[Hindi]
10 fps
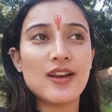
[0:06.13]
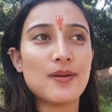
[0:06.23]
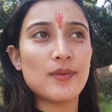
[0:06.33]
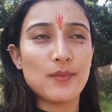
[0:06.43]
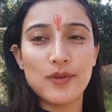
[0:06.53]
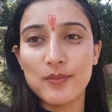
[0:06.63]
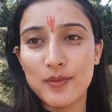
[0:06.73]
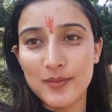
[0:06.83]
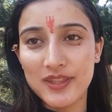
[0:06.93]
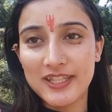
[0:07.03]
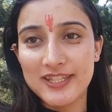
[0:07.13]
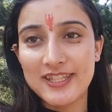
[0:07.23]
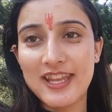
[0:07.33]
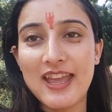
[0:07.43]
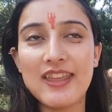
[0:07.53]
हम अभी अभी मंदिर
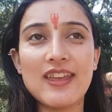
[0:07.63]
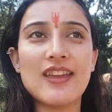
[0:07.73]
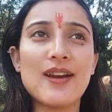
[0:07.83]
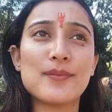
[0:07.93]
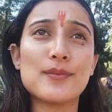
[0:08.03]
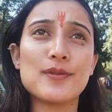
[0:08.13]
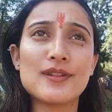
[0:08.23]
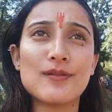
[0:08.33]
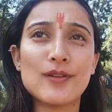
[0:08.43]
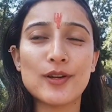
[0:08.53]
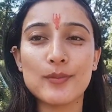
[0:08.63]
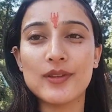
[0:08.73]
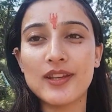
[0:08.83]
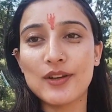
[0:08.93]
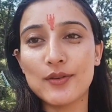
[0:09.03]
से आए हैं आपने पिछले ब्लॉग
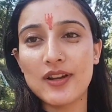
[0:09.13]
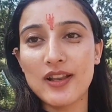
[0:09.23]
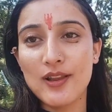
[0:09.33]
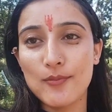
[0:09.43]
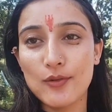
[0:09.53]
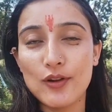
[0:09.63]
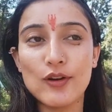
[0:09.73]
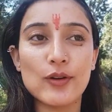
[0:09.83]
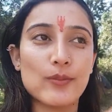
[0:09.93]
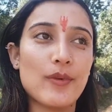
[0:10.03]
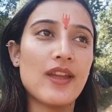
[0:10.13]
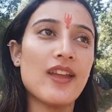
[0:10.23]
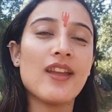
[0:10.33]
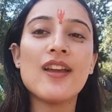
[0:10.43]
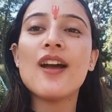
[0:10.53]
में देखा होगा अगला ब्लॉग
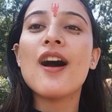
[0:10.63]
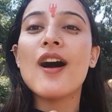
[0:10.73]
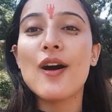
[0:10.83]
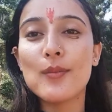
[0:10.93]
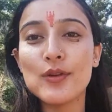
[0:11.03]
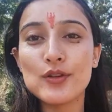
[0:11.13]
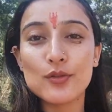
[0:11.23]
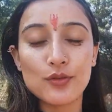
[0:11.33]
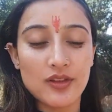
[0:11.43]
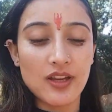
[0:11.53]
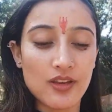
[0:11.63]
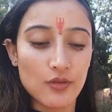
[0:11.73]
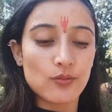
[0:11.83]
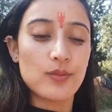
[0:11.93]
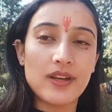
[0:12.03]
में अभी शूट कर
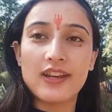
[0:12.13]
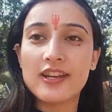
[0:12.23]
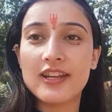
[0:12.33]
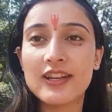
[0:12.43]
रही हूँ पर